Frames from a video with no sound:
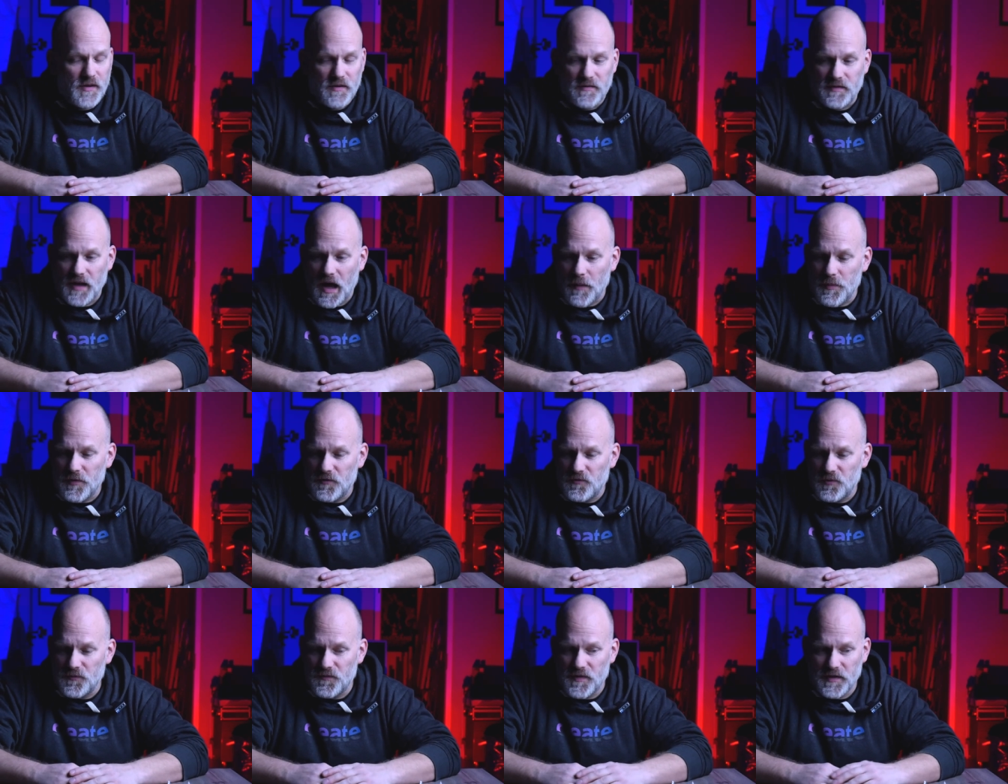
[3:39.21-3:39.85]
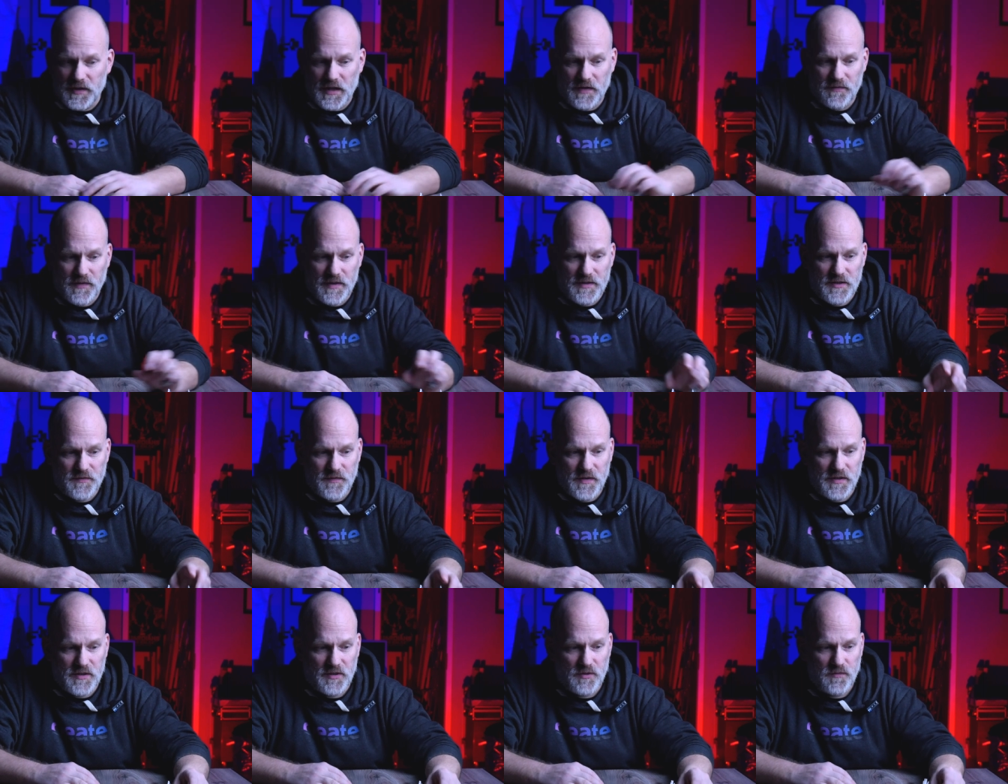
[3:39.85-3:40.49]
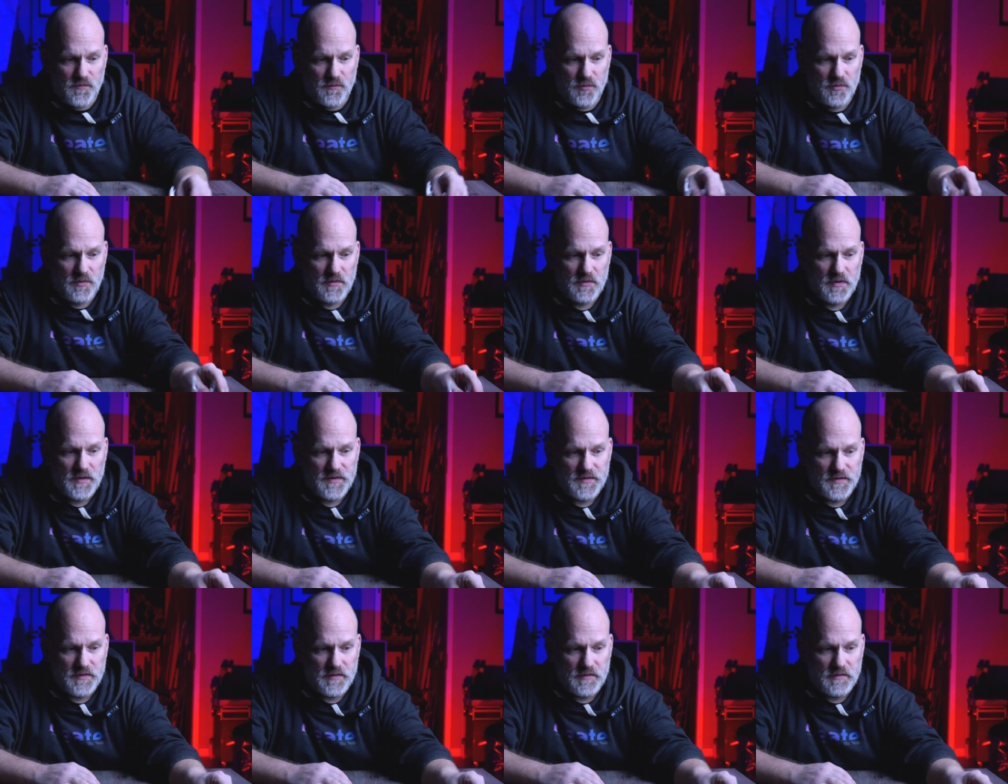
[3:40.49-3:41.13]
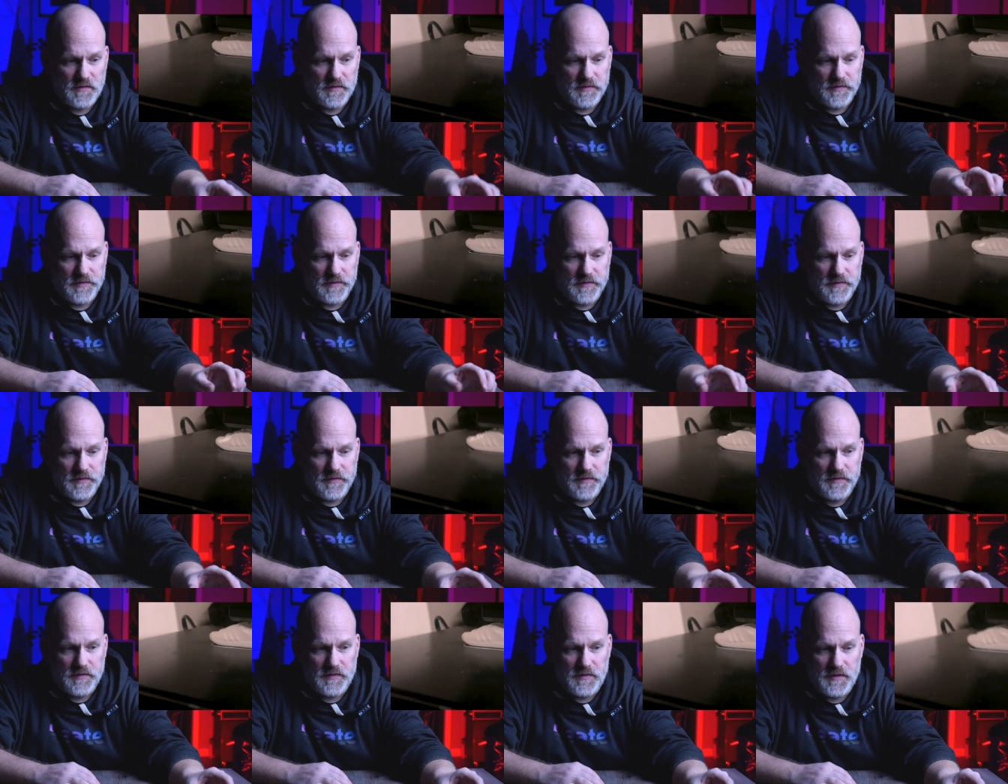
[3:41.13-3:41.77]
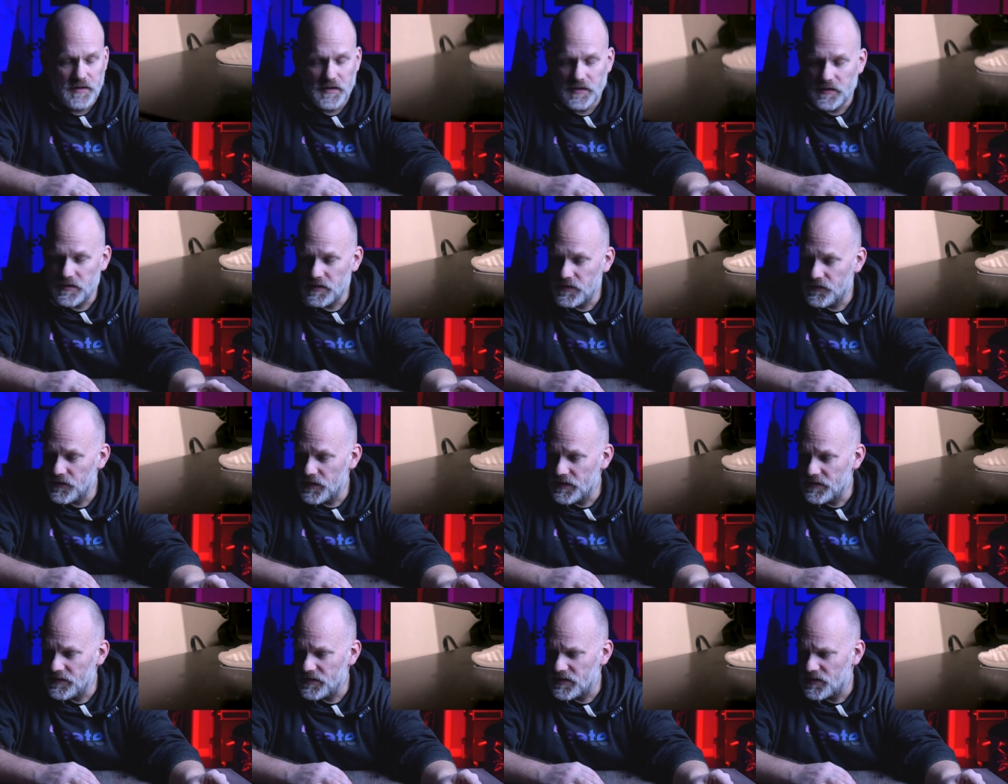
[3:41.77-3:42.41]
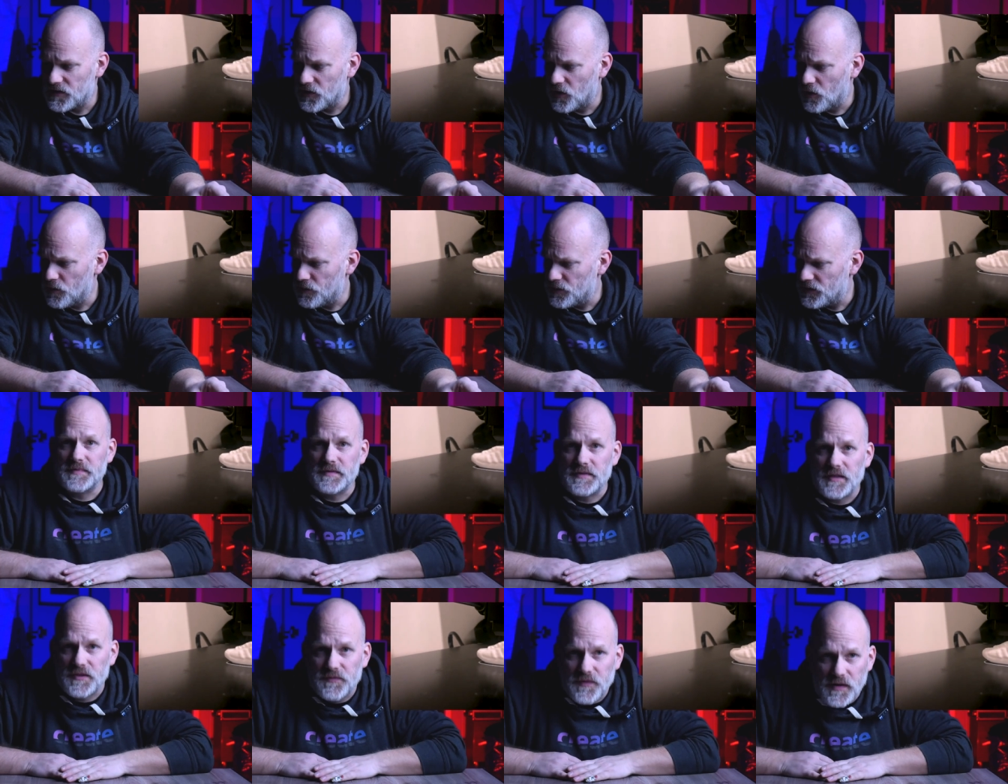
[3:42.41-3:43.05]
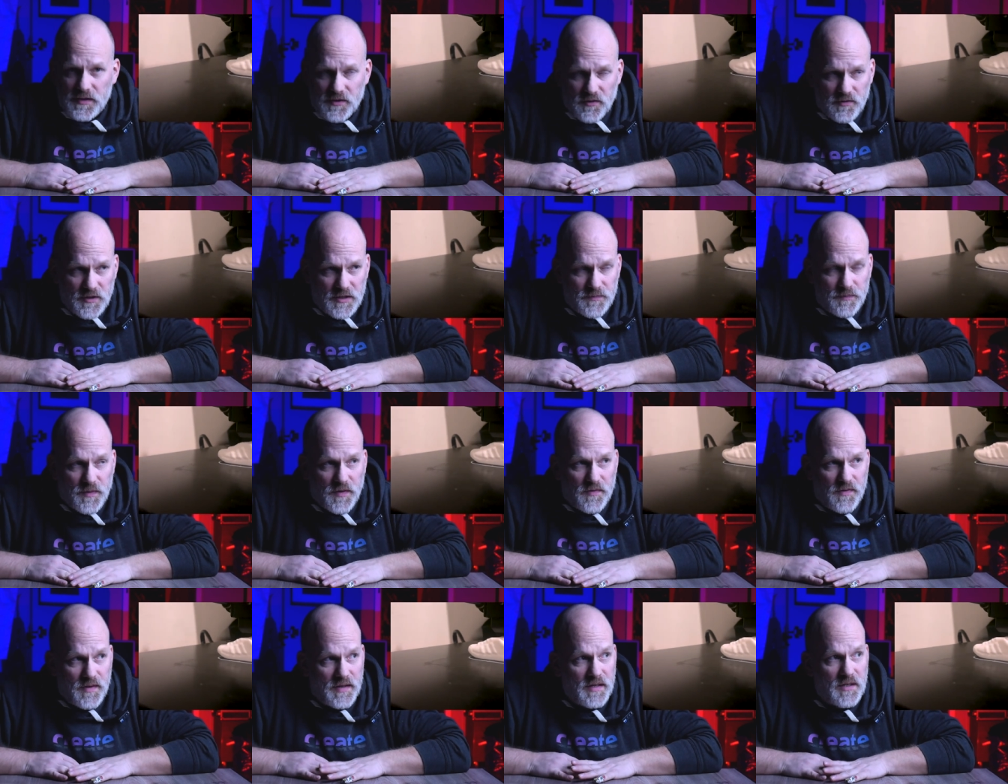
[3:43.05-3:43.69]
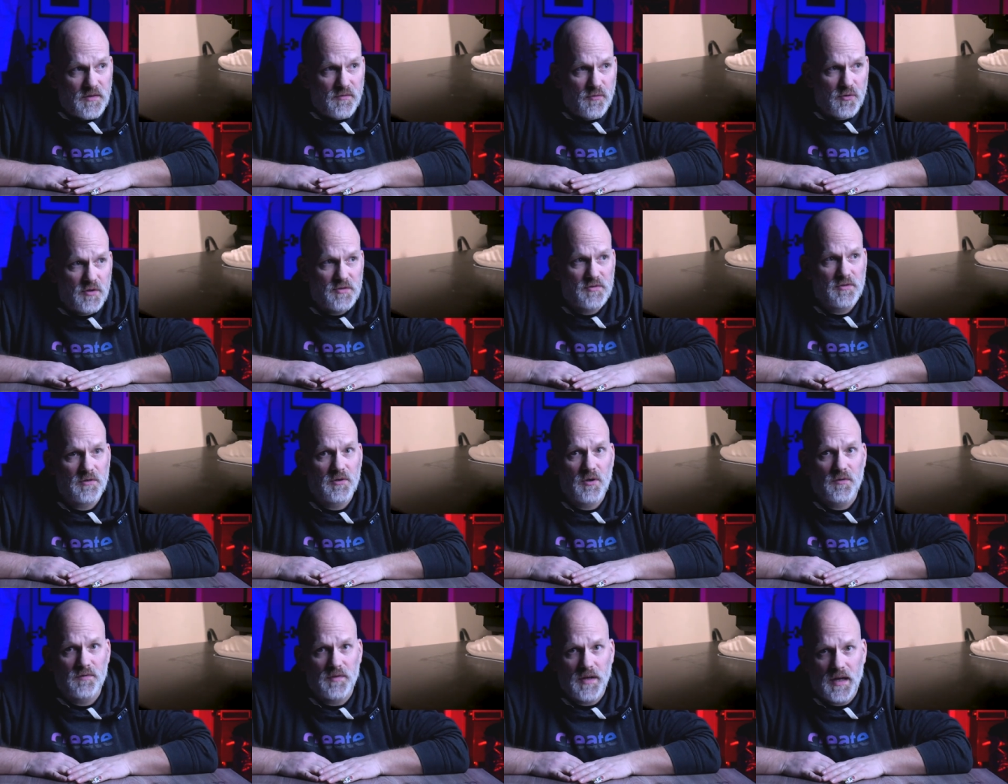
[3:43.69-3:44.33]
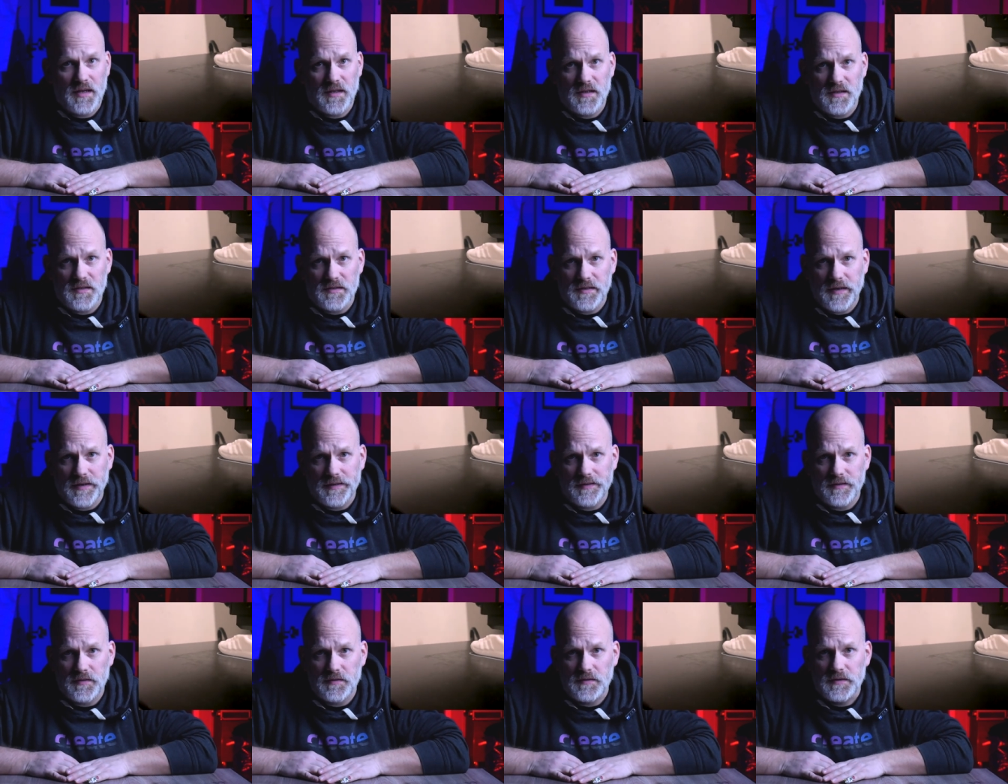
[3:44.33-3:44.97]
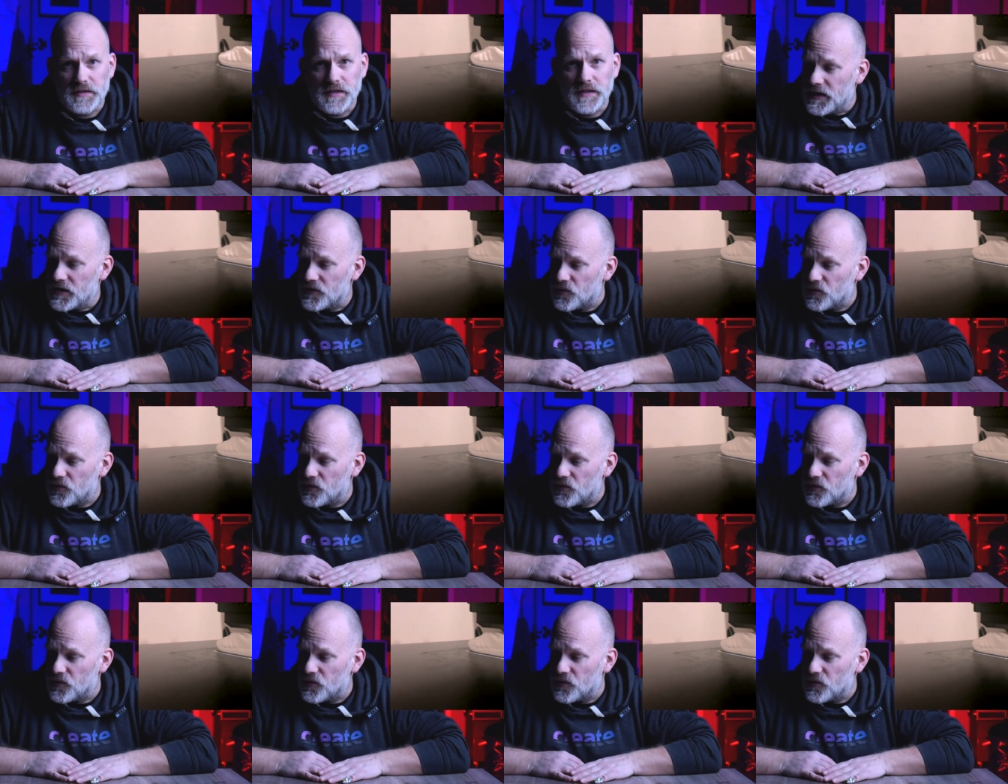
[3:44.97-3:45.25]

Da habe ich zufälligerweise welche gefunden. Das sind äh, die hier gewesen. Ich glaube, das war jetzt auch nicht bei Thingiverse, sondern auf einer anderen Seite.